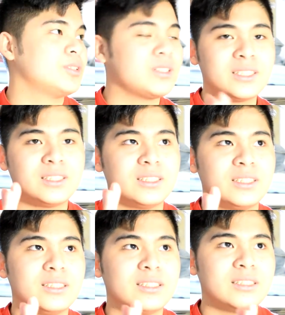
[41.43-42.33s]

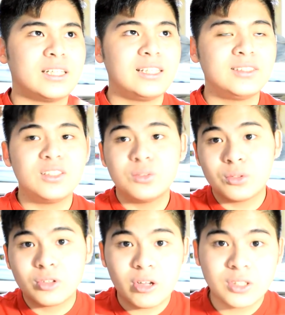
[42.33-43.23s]
2019 to
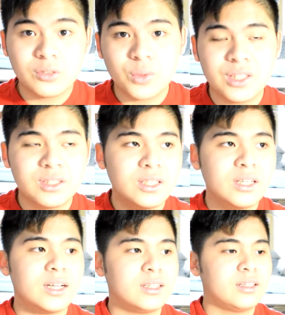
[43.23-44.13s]

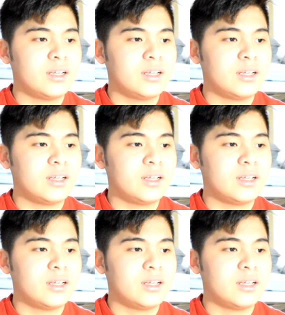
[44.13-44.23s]
2020 at,